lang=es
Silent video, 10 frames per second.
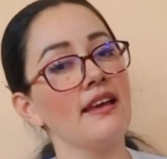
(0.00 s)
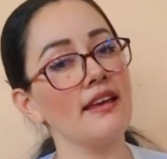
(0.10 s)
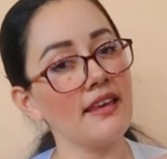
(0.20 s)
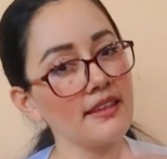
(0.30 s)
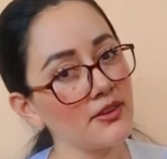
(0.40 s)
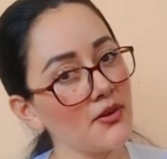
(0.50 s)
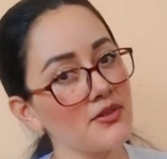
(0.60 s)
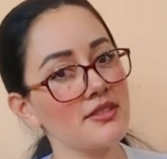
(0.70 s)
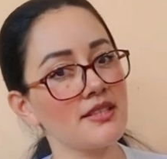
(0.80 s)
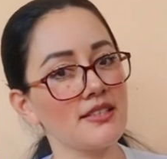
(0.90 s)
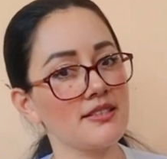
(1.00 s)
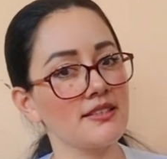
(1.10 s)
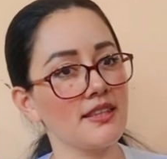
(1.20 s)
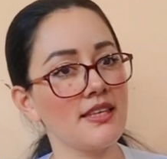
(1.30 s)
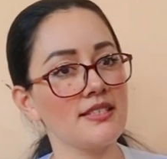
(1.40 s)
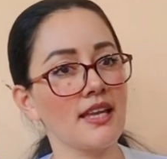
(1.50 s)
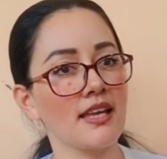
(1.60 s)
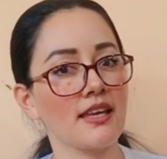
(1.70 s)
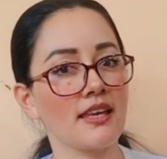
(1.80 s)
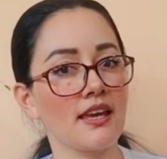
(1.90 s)
Y entonces
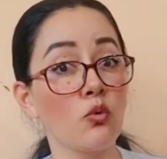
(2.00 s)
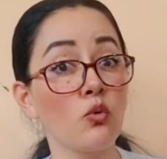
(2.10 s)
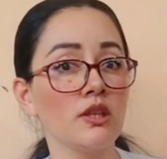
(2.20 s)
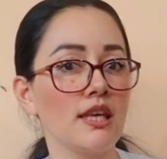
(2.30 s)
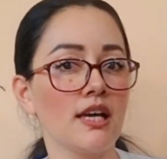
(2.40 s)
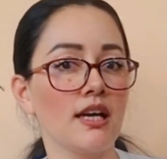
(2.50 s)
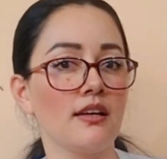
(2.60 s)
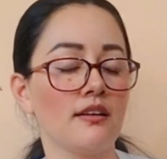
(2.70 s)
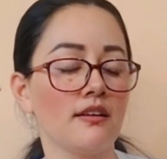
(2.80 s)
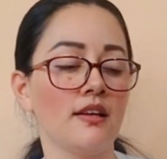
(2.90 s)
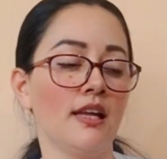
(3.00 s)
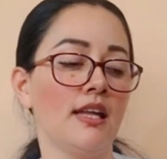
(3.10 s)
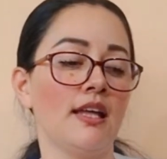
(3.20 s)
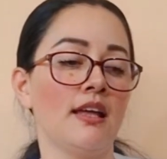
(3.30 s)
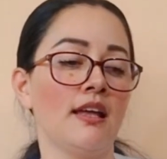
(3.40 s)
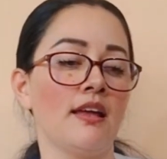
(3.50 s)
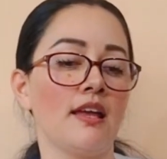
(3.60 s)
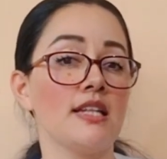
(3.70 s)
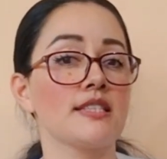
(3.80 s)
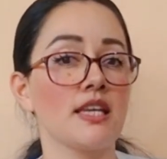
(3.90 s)
dicen que un día
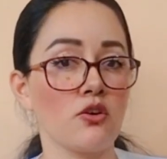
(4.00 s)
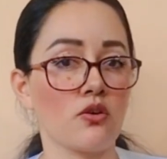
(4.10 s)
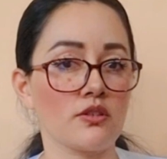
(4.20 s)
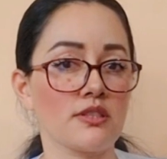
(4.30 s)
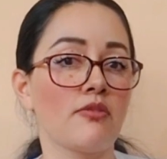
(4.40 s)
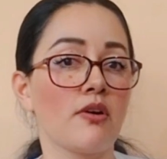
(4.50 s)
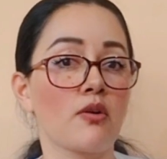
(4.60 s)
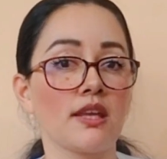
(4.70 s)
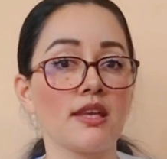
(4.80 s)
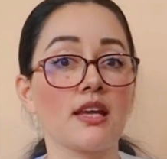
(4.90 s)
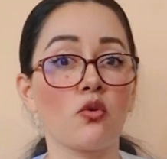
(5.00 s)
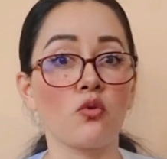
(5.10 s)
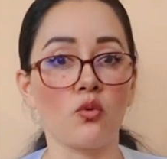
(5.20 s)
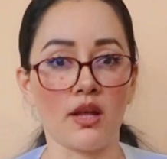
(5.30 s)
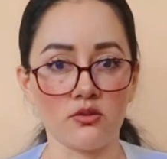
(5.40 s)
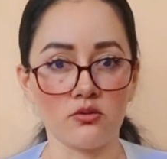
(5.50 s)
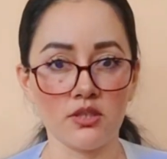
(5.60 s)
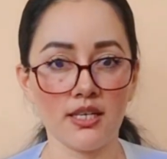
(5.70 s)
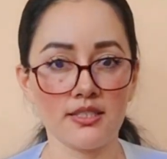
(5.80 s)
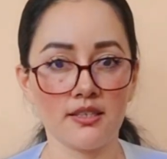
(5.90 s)
el señor se fue a ordeñar con una de sus
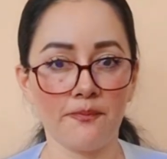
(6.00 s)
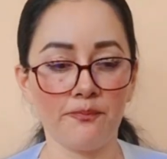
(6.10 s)
hijas.